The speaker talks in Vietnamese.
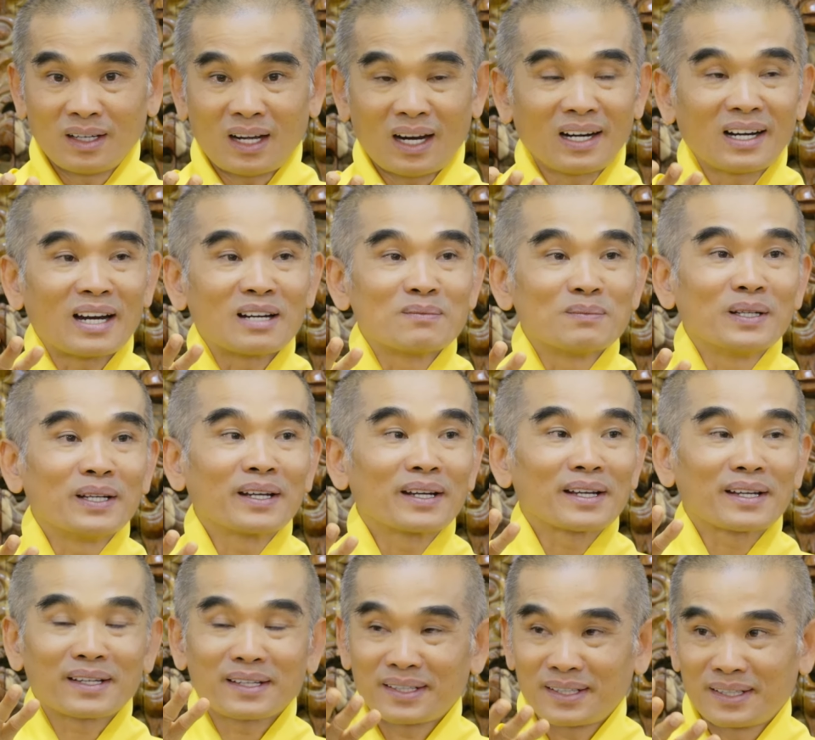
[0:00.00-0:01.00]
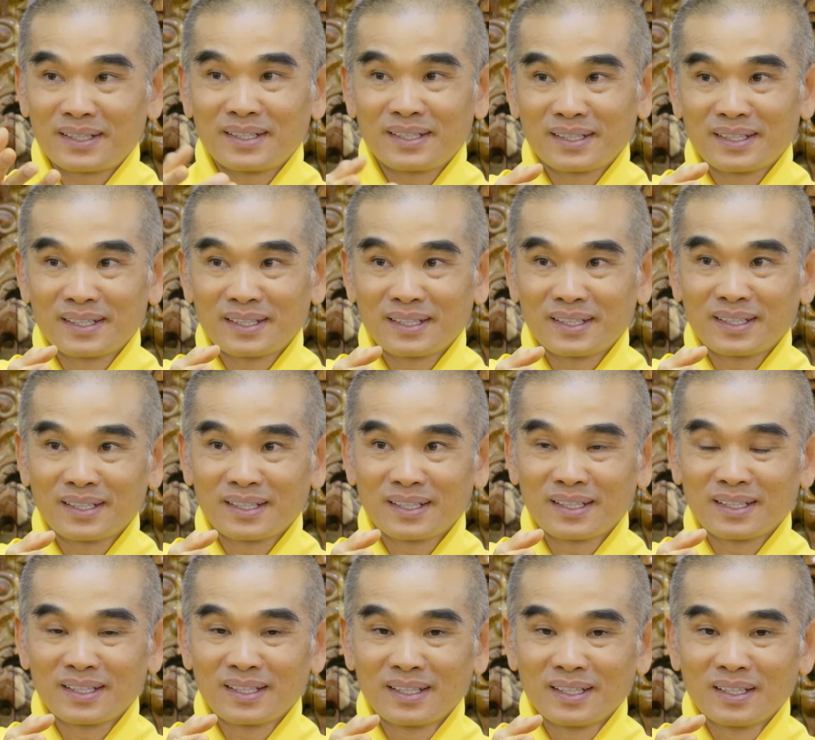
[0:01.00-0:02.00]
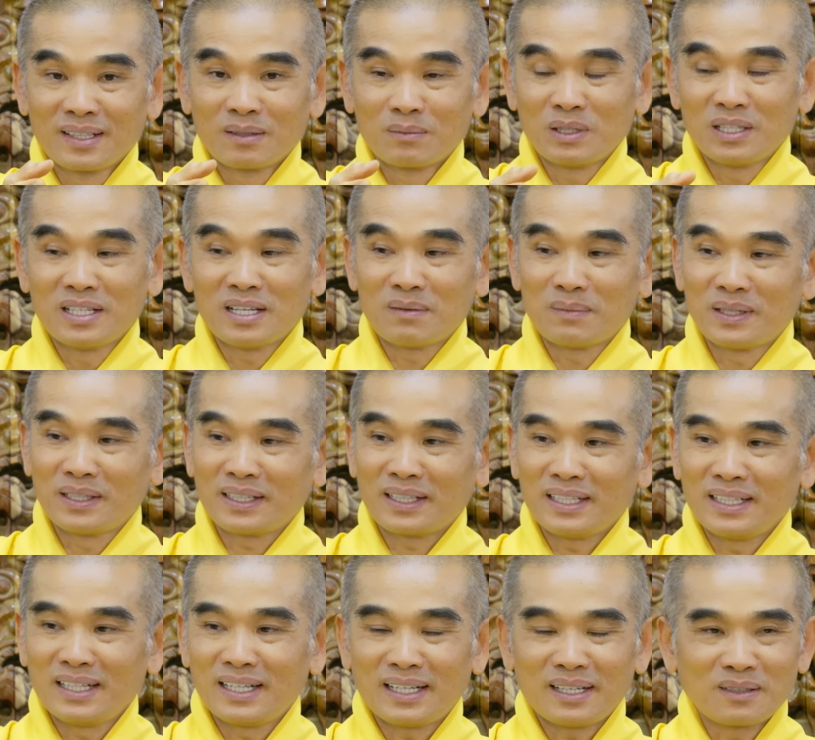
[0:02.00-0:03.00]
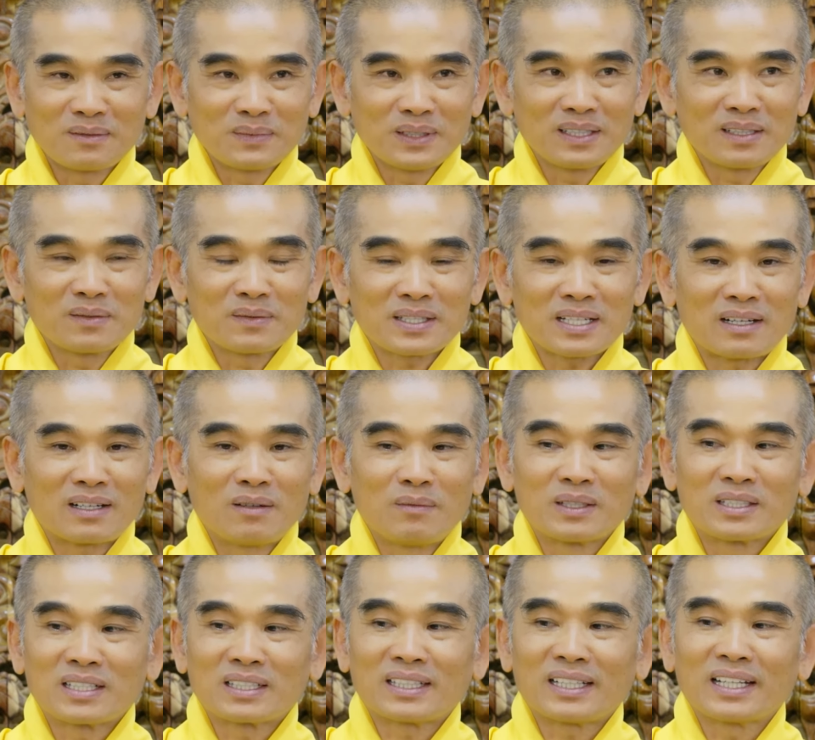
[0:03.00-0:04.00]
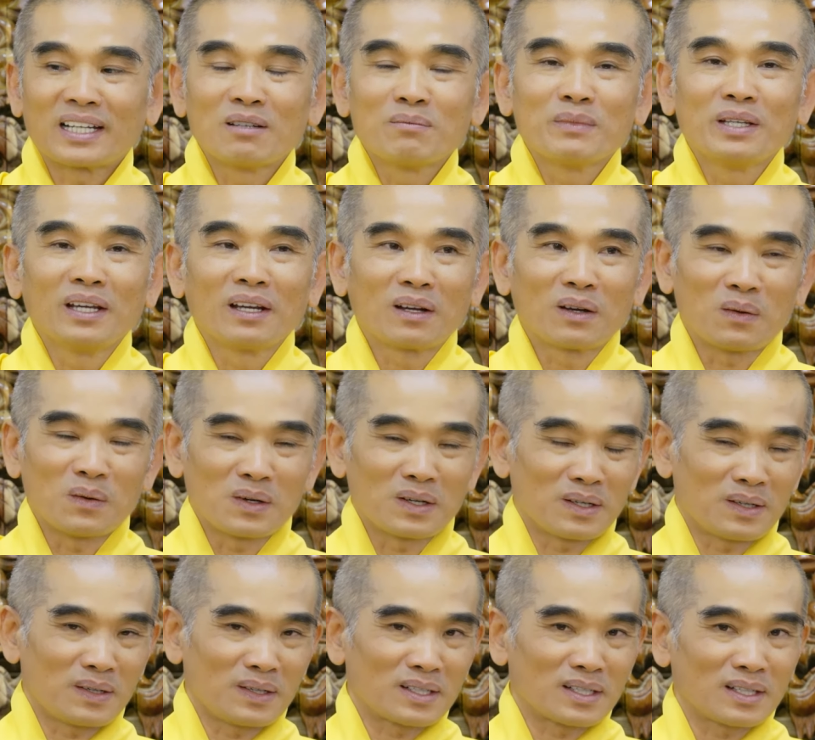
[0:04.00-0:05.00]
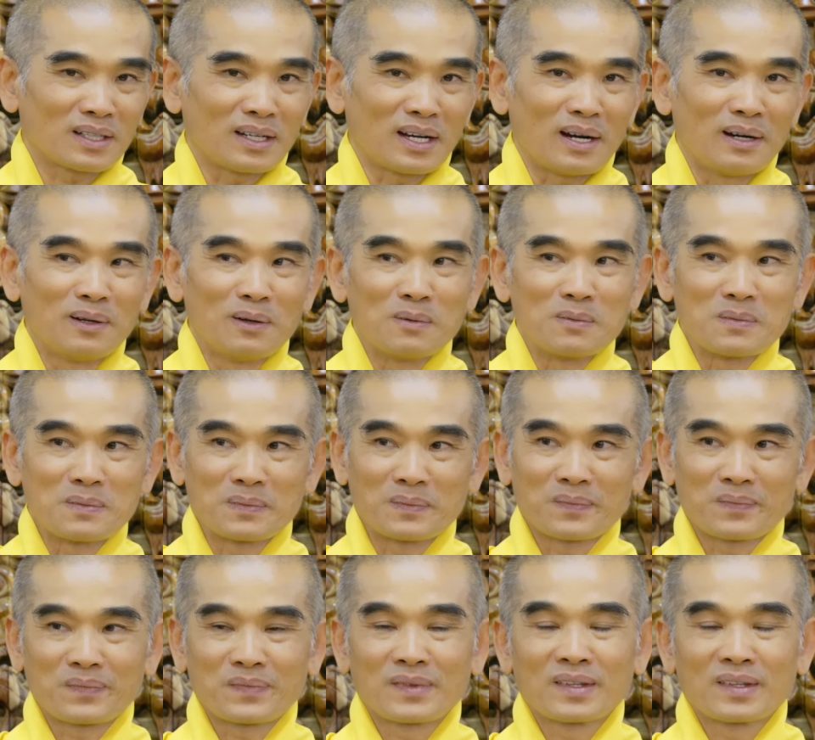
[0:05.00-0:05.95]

Ảnh đang biết. Bây giờ mình nghĩ này không biết, rồi sau này mình sẽ thấy cái biết của nó rất lạ lùng.